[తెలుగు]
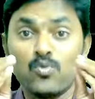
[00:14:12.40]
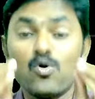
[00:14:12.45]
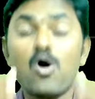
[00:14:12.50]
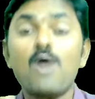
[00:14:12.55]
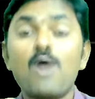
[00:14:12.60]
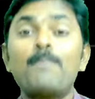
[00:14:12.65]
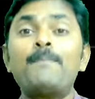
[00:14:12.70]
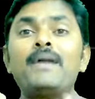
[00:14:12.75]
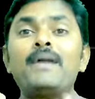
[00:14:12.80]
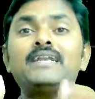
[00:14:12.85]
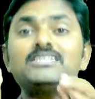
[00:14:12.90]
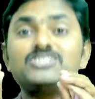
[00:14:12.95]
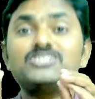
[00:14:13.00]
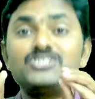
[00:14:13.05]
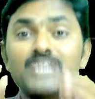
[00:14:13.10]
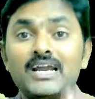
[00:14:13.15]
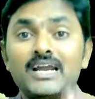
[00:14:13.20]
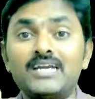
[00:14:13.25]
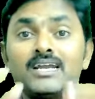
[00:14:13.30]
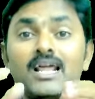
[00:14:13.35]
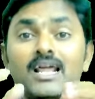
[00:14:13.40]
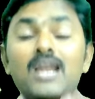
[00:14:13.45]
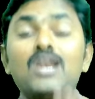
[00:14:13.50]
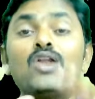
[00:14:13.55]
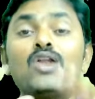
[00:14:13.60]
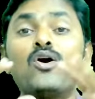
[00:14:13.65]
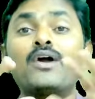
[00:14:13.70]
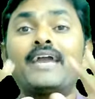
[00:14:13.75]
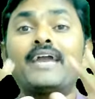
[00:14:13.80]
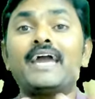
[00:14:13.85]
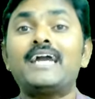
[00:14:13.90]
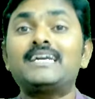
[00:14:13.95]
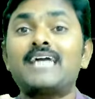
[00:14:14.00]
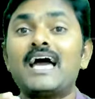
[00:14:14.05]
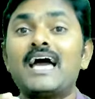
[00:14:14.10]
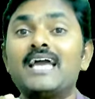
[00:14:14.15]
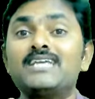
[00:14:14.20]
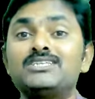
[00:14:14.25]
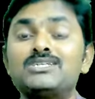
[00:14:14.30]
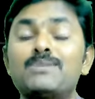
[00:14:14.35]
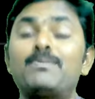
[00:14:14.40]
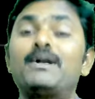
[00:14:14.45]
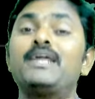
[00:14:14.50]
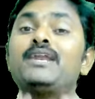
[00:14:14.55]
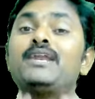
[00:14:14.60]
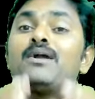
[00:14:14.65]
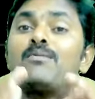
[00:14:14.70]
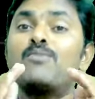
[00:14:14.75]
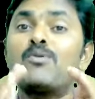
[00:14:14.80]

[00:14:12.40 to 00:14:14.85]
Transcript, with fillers: ఓపెన్ జనరల్లో కేటాయించబడిన